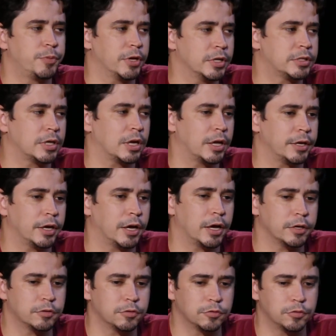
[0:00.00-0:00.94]
de perdas
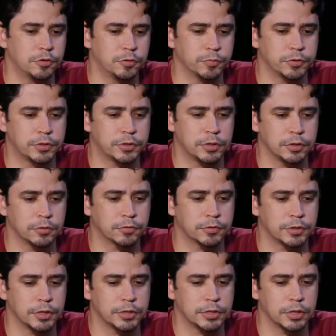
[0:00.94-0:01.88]
salariais nos últimos
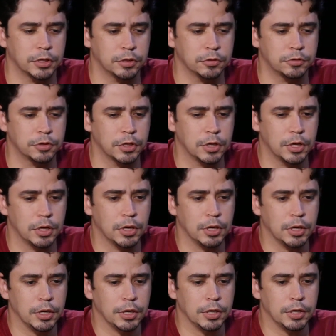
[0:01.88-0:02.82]
5, 6 anos.
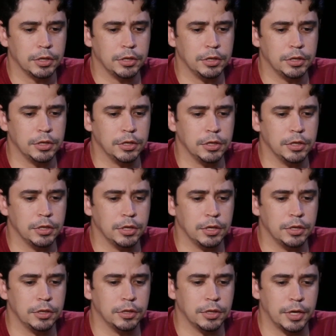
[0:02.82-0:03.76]

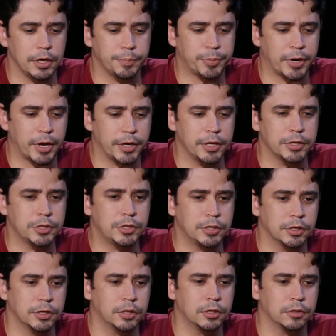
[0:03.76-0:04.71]
E, e para
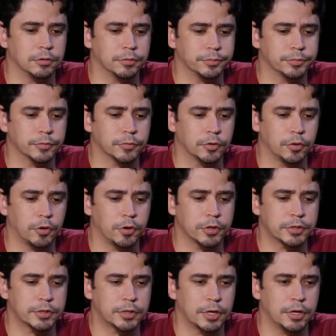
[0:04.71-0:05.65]
este ano,
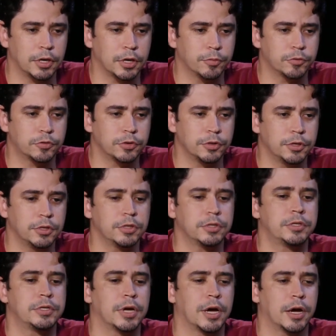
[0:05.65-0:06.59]
nós queremos
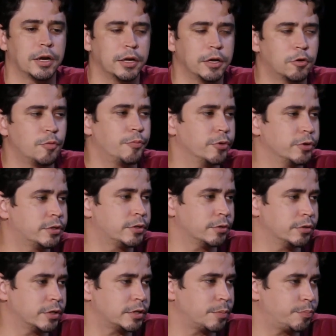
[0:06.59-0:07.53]
iniciar a
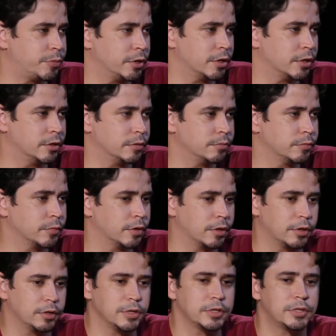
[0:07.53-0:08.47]
recomposição dessa perda,
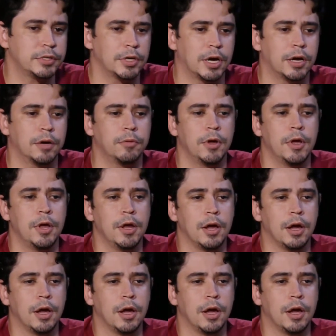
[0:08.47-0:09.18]
iniciar